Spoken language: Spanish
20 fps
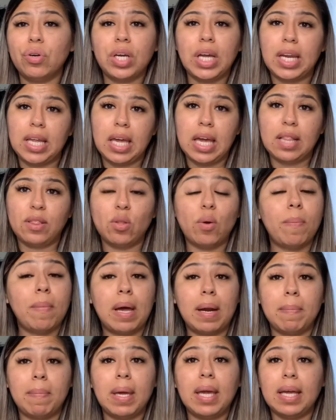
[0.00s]
quería
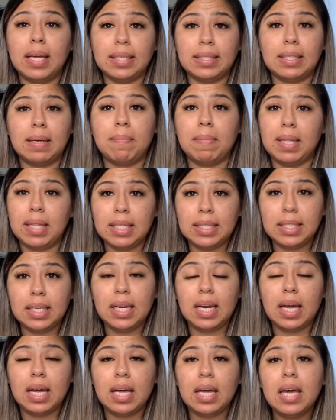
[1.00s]
tomarme esa
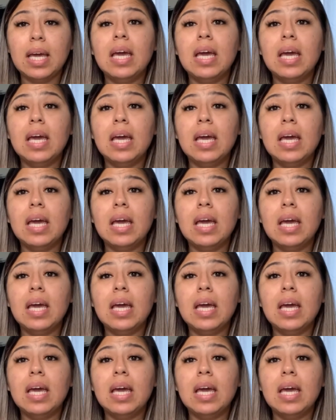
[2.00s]
medicina.